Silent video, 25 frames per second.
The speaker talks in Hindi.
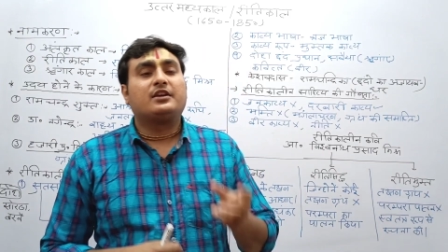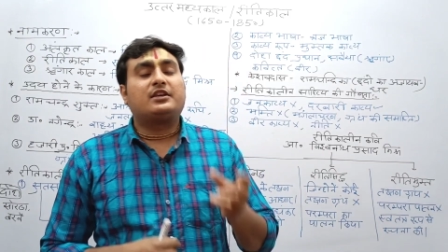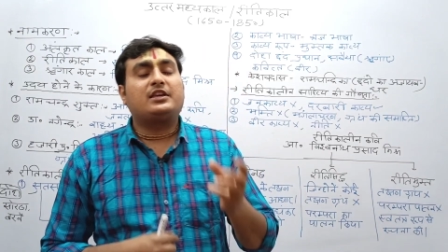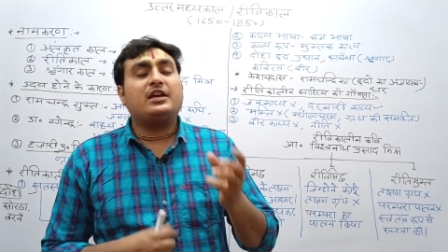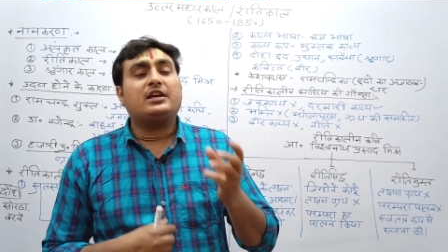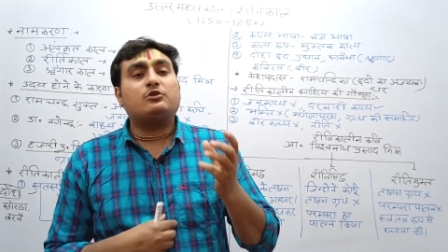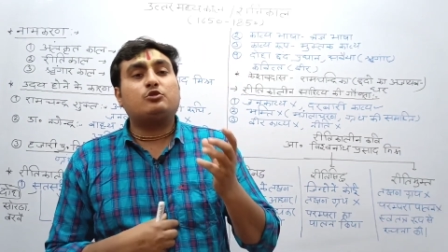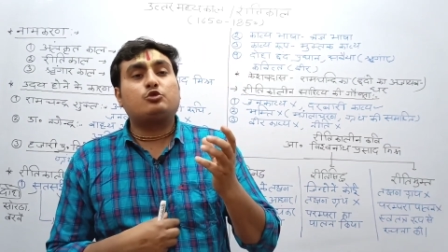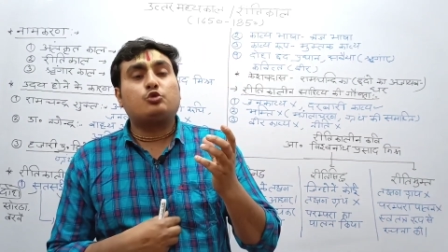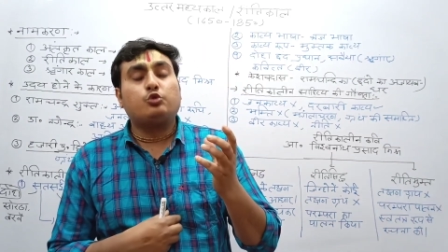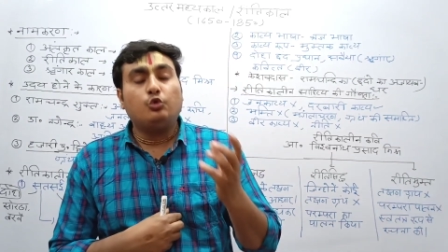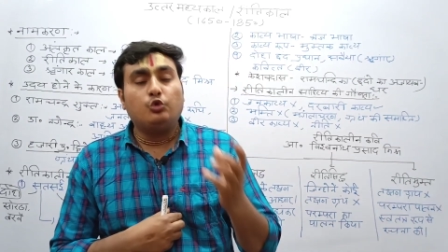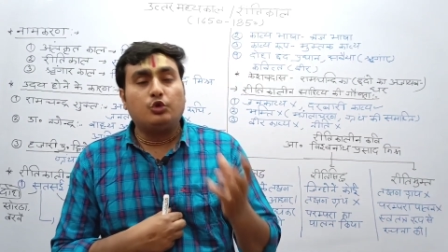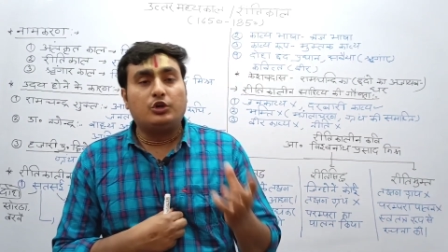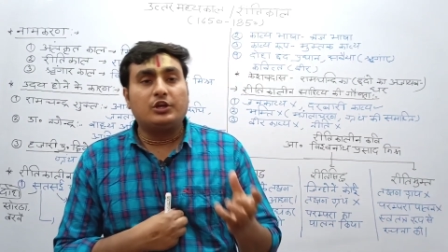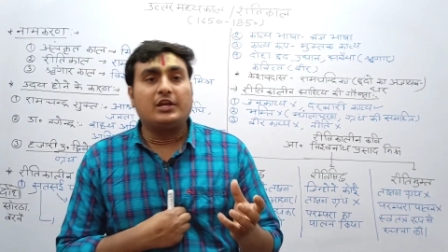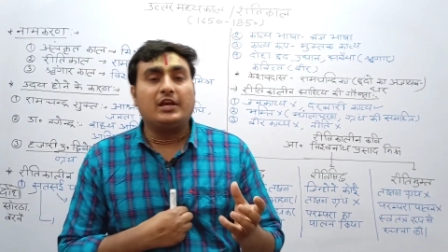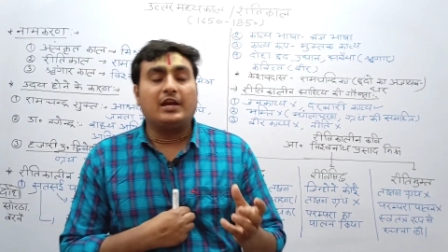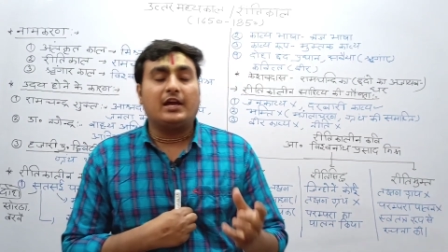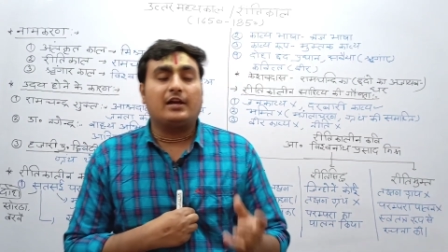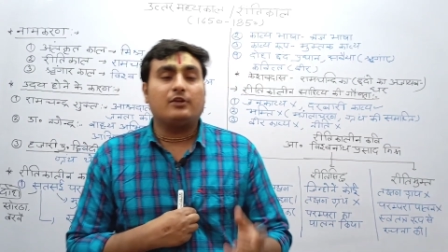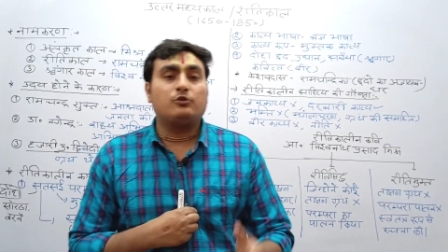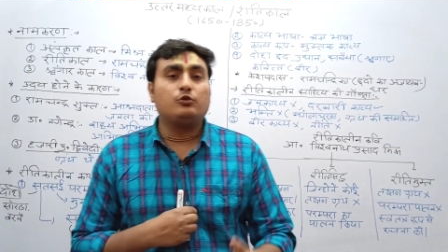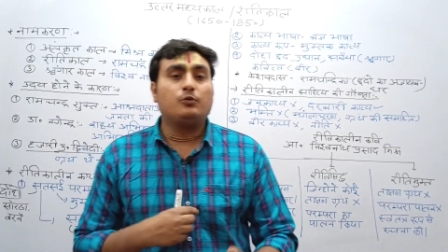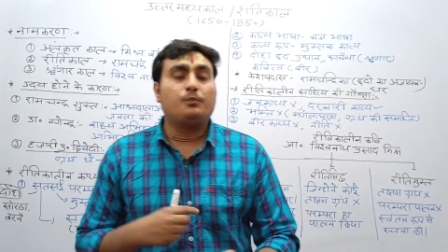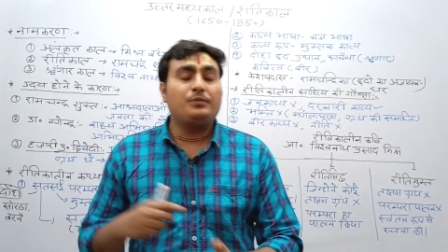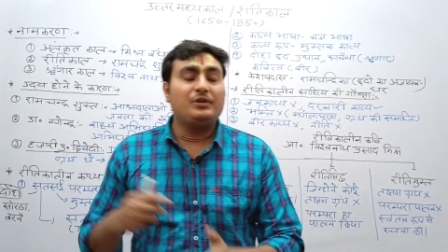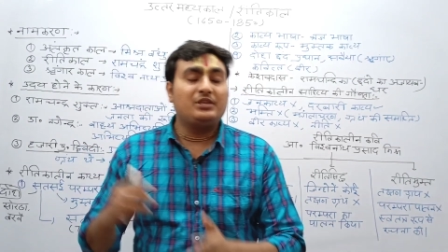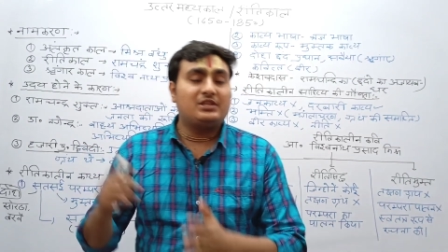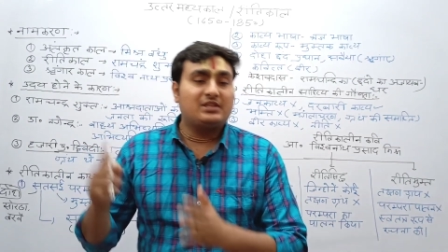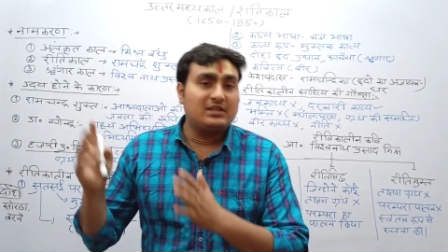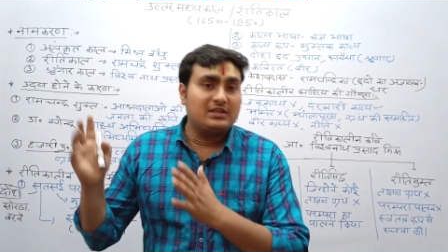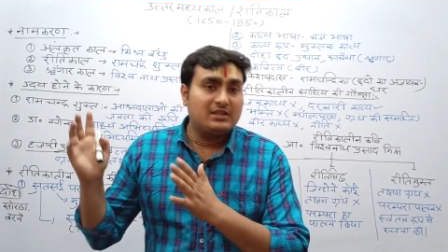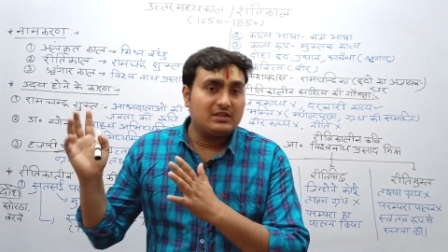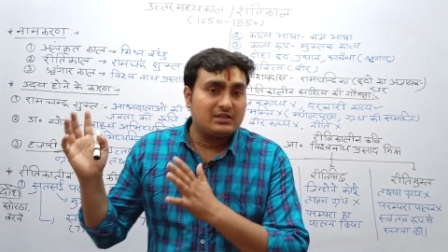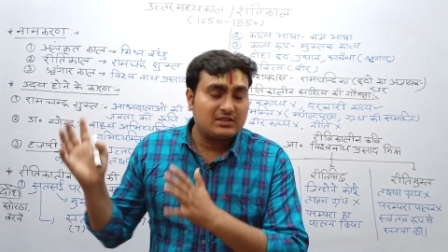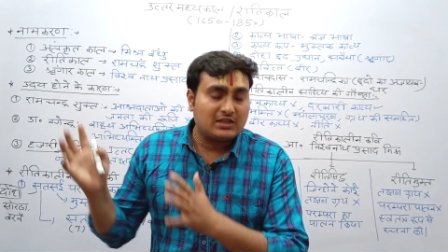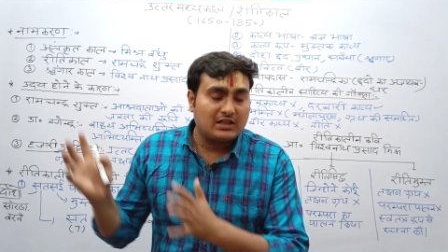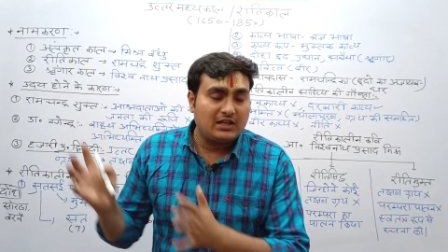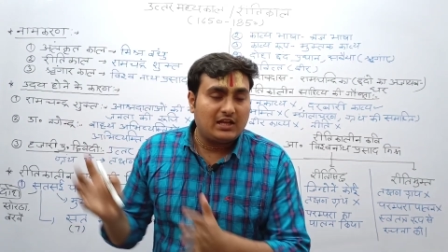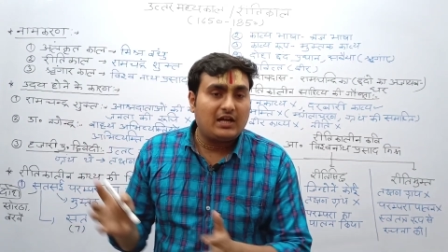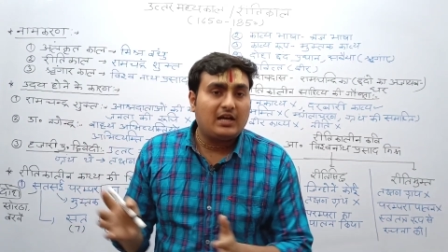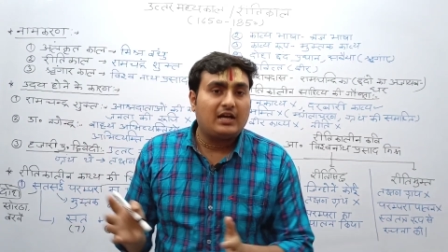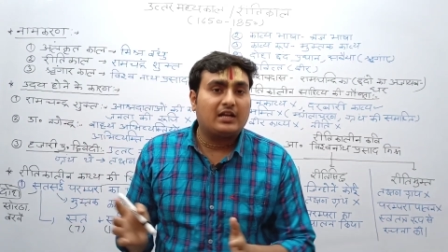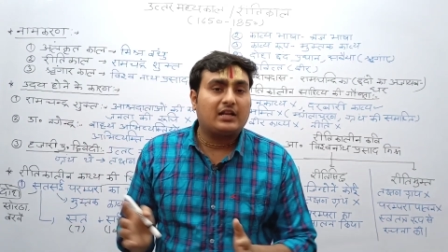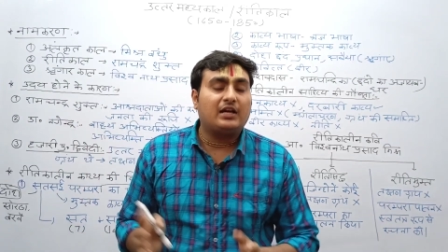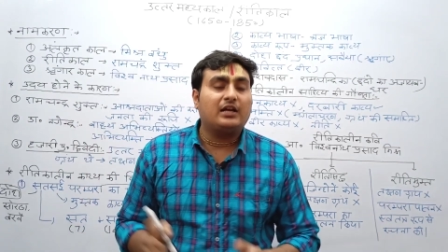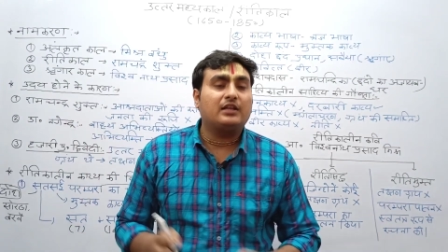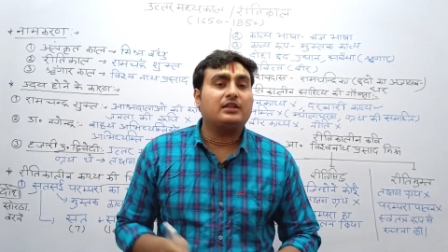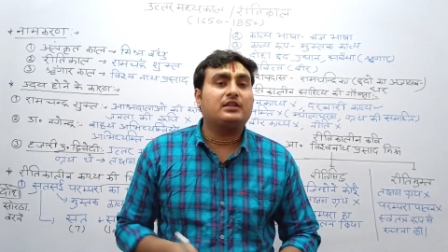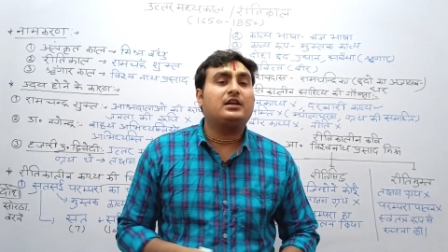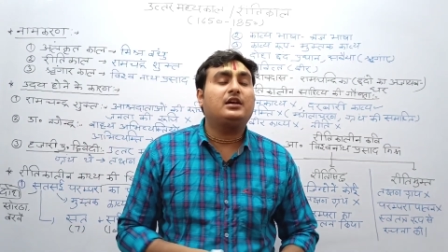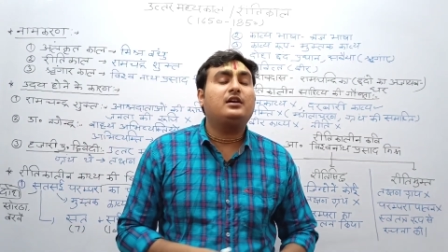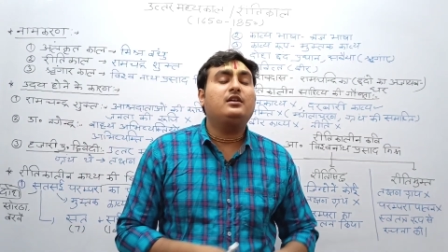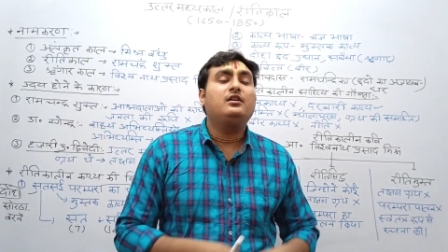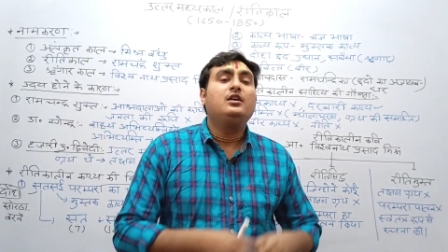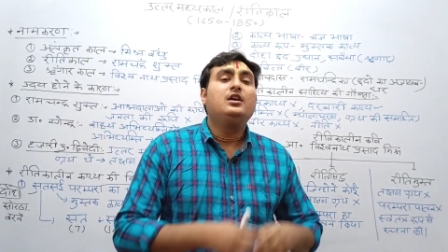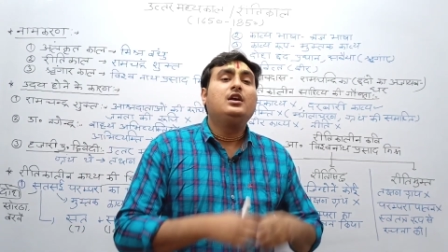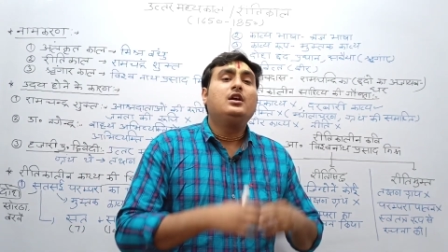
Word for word: क्या छूट गया जो पीछे से चला आ रहा था